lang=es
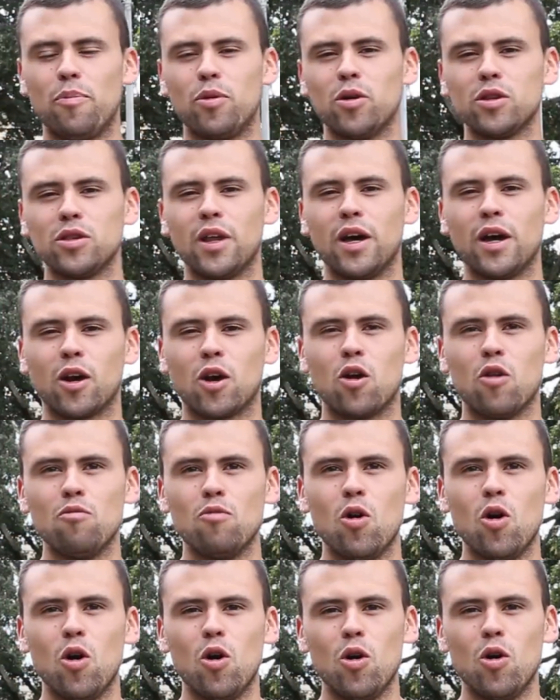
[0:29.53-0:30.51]
aportar
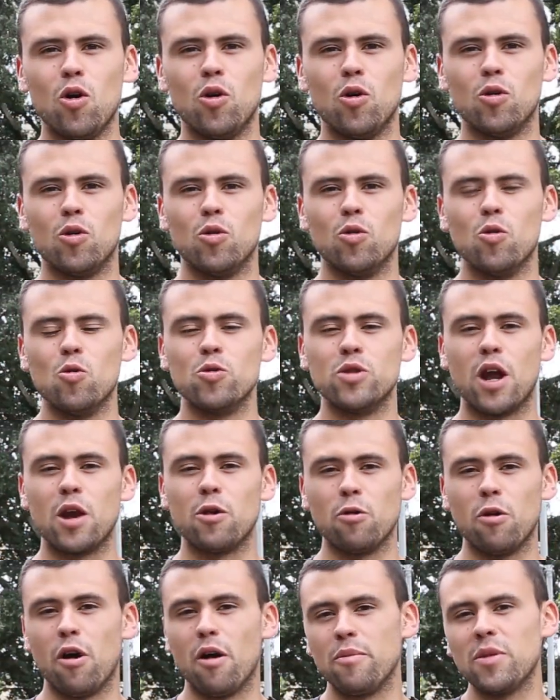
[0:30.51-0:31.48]
como una
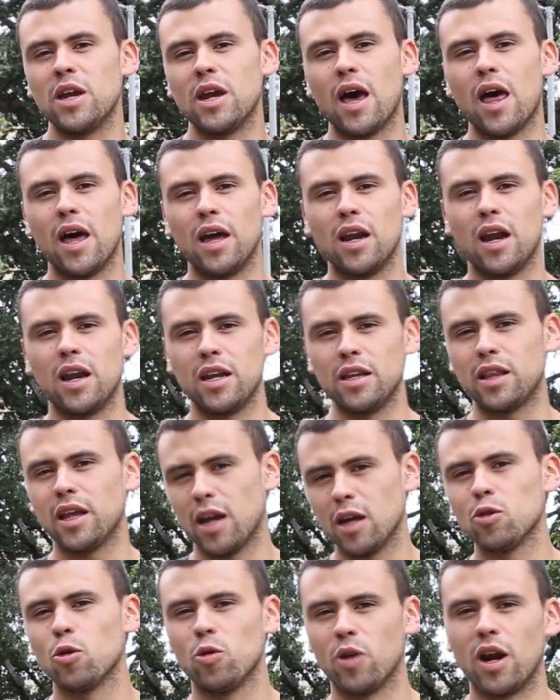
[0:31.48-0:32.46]
nueva mirada a la
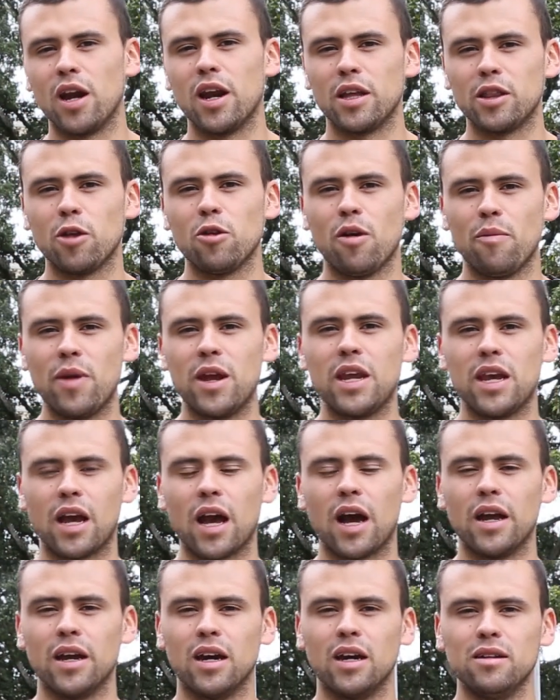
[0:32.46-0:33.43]
literatura
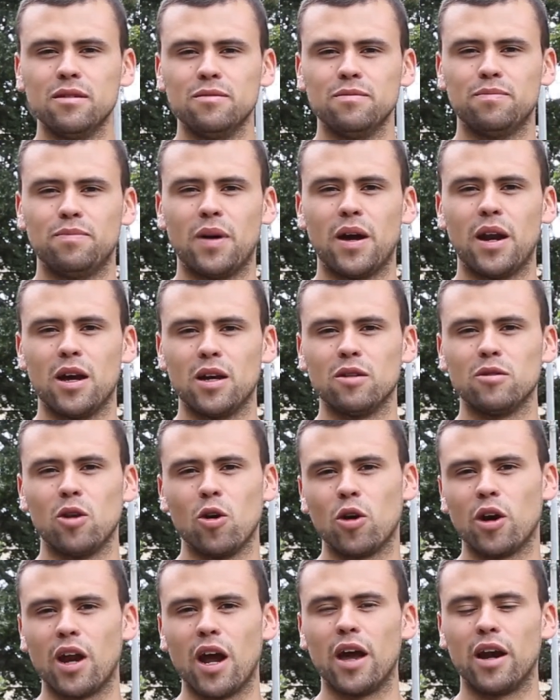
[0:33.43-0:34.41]
latinoamericana para
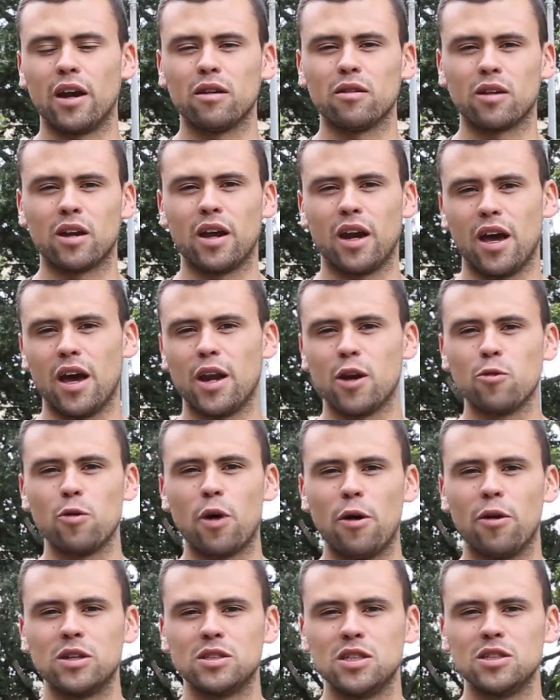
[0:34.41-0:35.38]
lograr crear
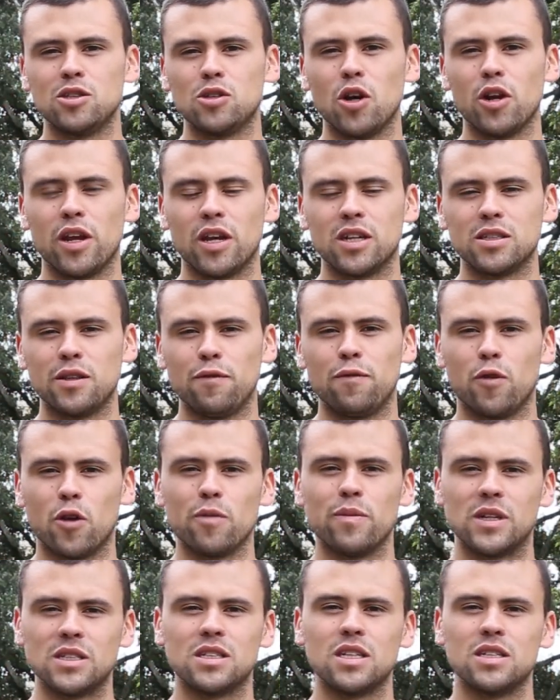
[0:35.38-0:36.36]
nuevas historias de
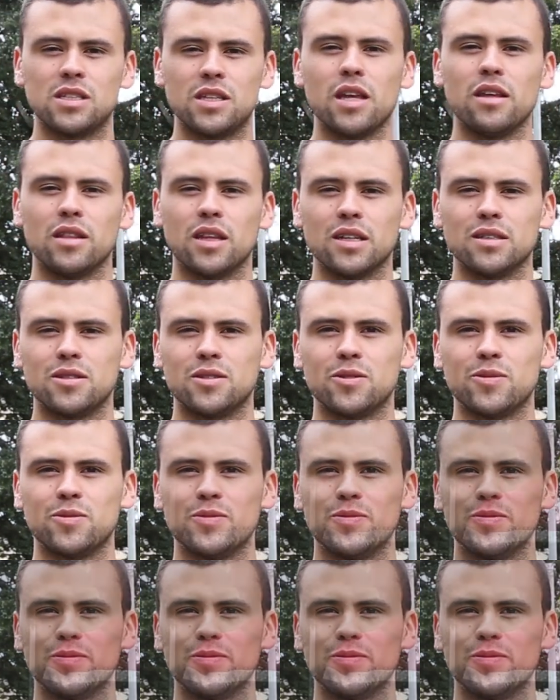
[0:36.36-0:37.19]
formas distintas.